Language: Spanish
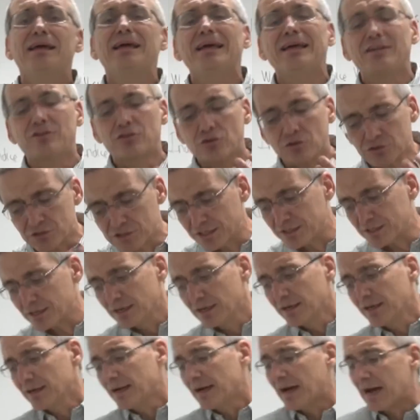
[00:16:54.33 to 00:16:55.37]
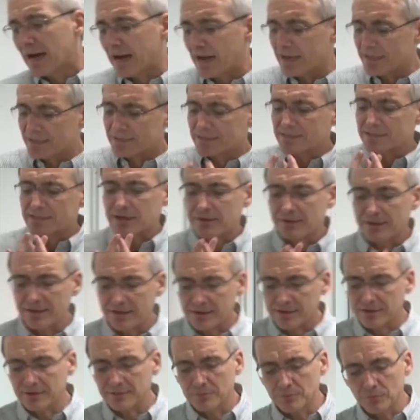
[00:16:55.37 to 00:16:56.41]
Entonces, hay que
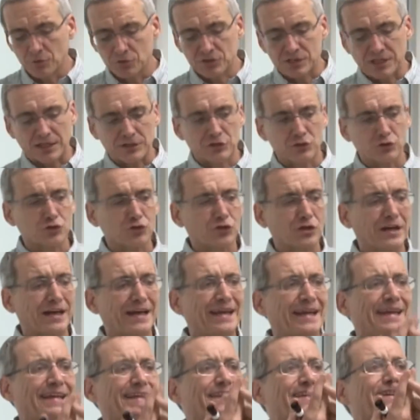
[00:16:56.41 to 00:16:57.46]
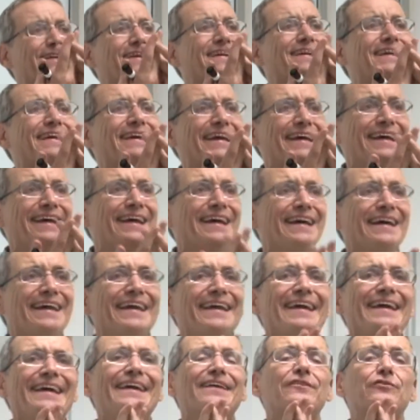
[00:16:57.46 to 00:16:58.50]
saber, muchachos, es que
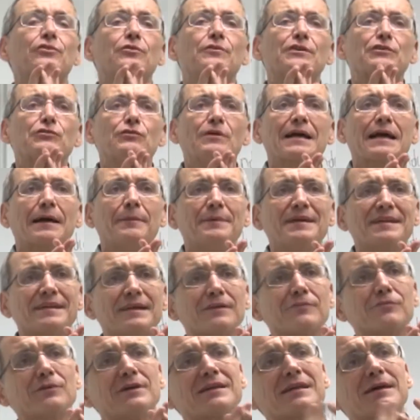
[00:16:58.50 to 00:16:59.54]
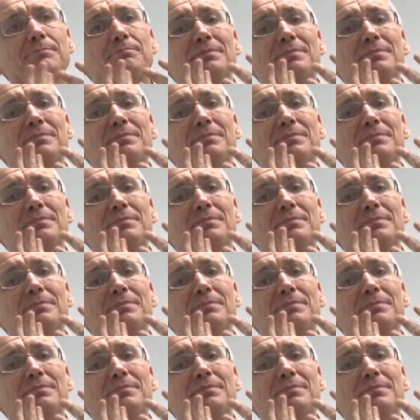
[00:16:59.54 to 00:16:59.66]
esto no es una camisa de fuerza,